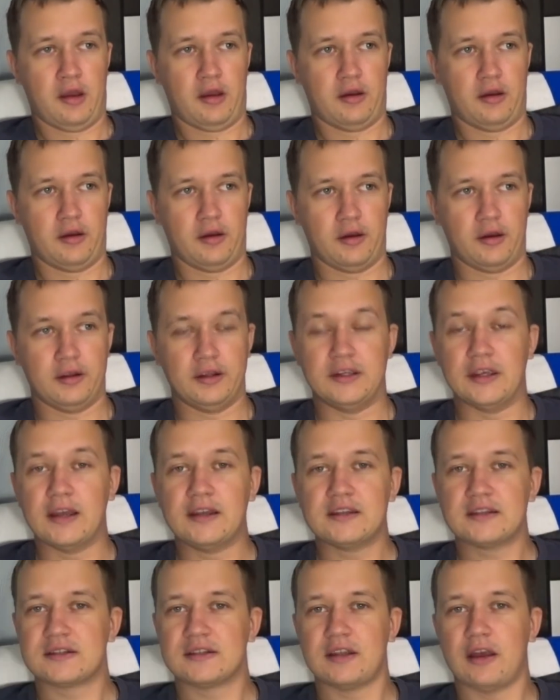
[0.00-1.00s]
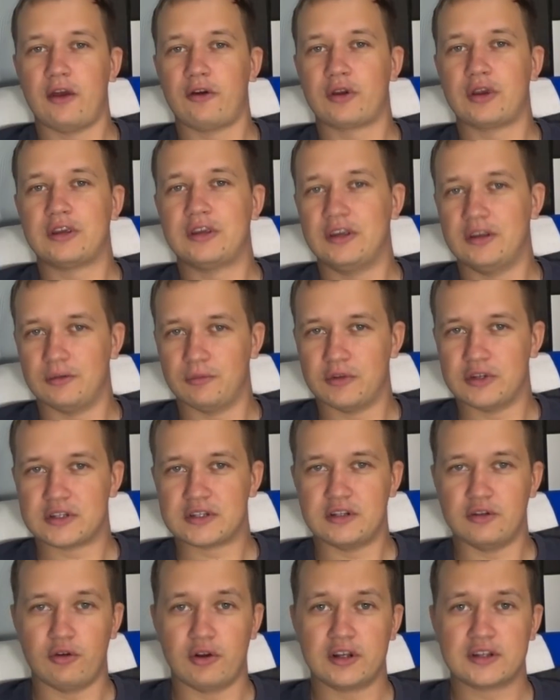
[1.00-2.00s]
Э, я не знаю, какие
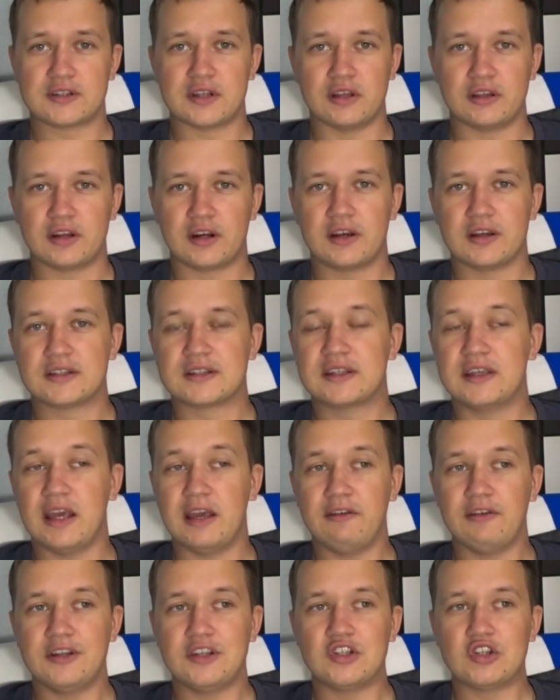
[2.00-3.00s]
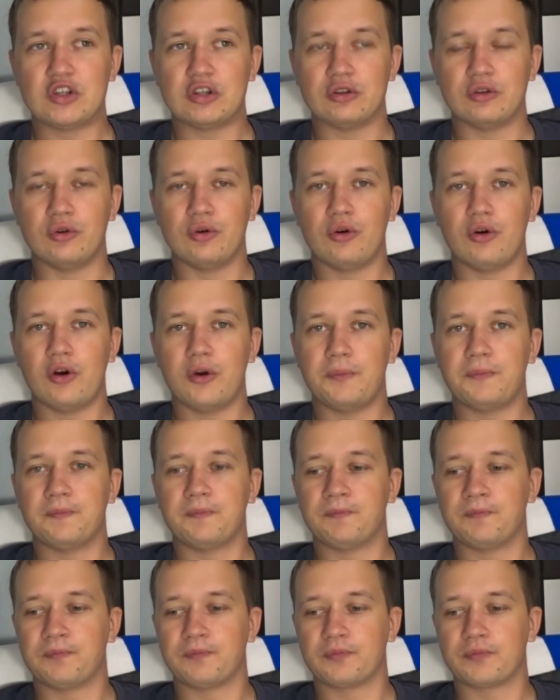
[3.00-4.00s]
мысли у Александра Хацкевича,
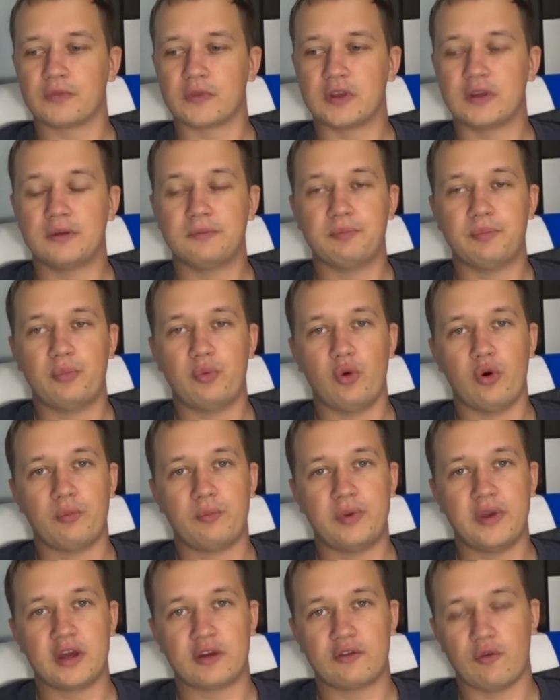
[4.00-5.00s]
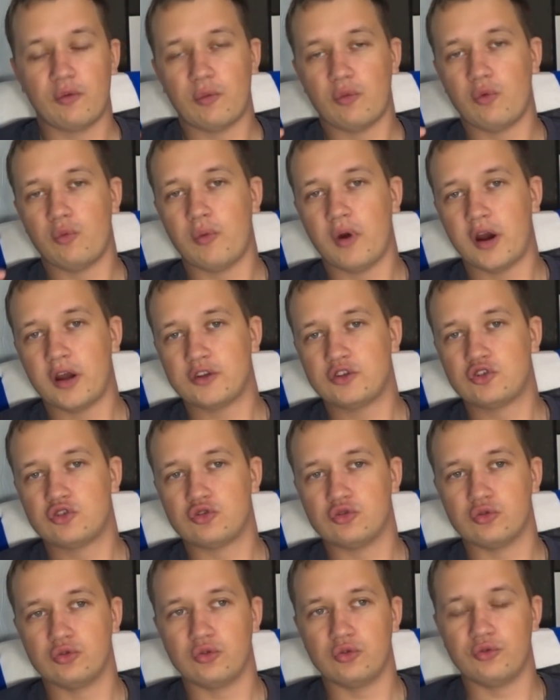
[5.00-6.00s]
но по первому
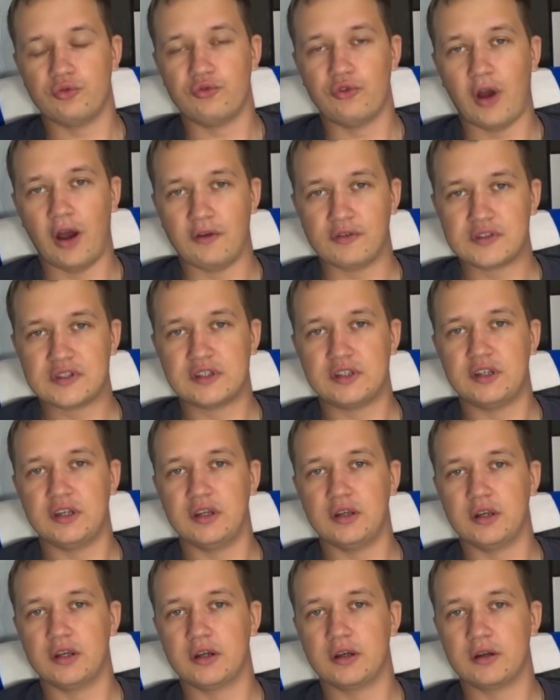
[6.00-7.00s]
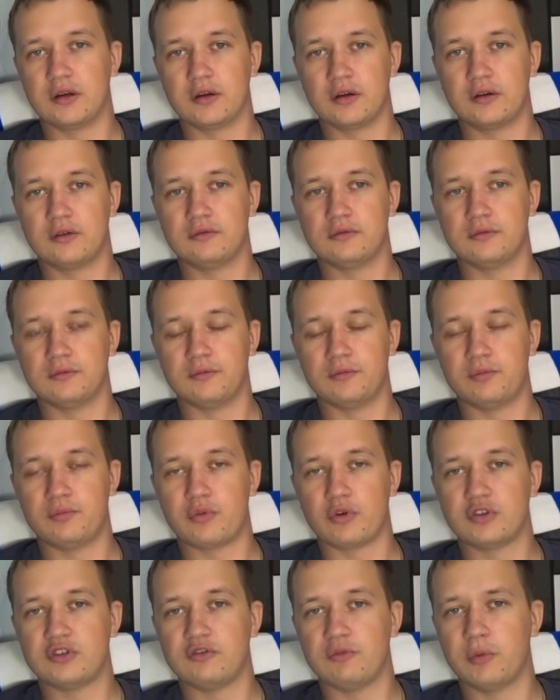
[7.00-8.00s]
матчу в Австрии э,
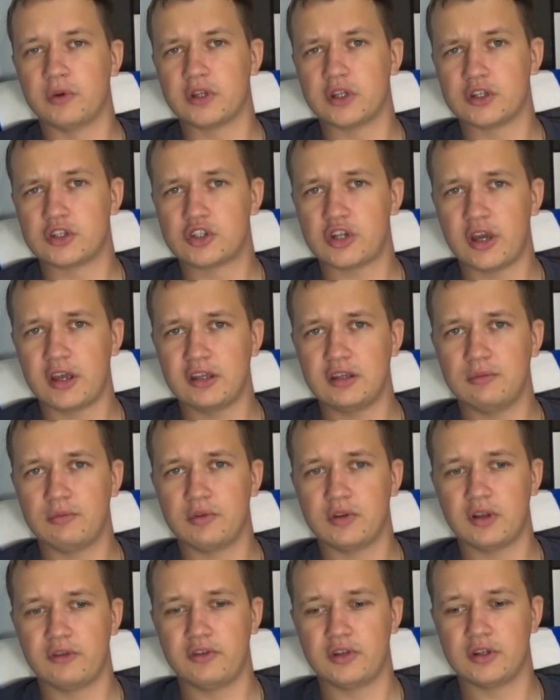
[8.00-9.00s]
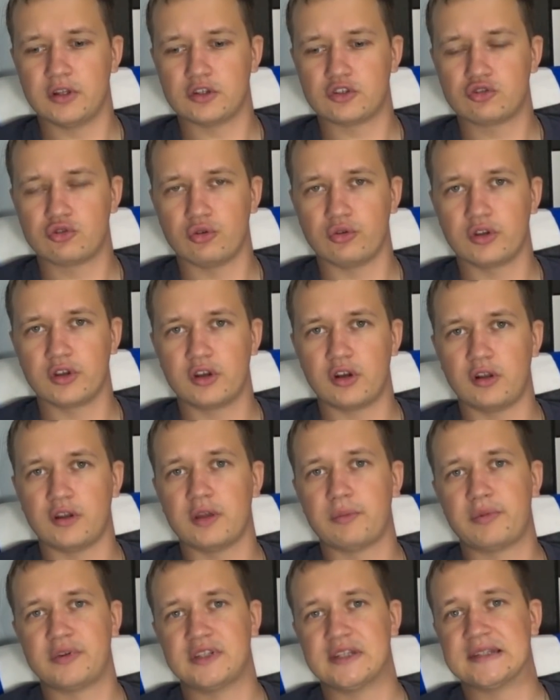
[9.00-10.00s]
против Баташани было видно, что он играл
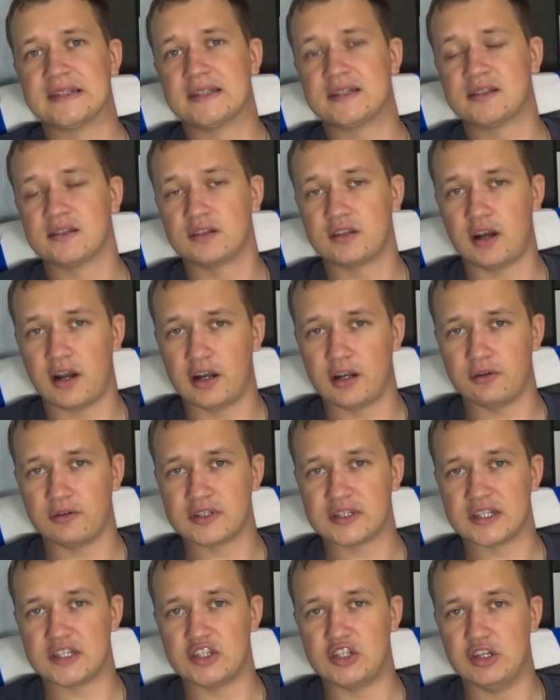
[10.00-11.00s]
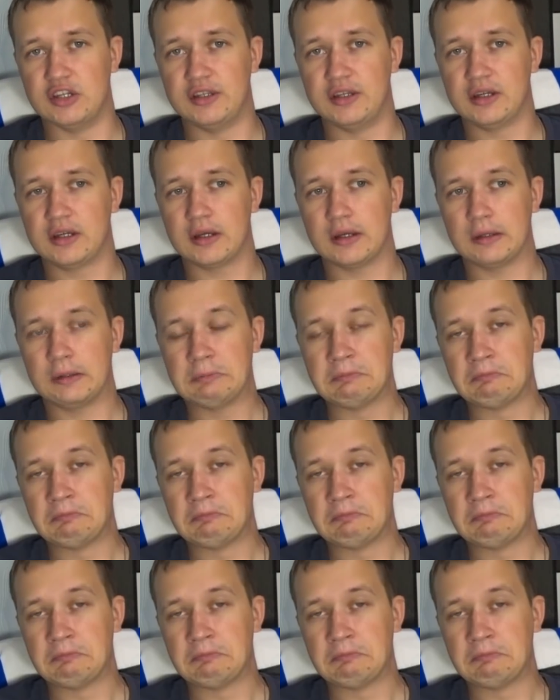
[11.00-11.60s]
на позиции центрального защитника.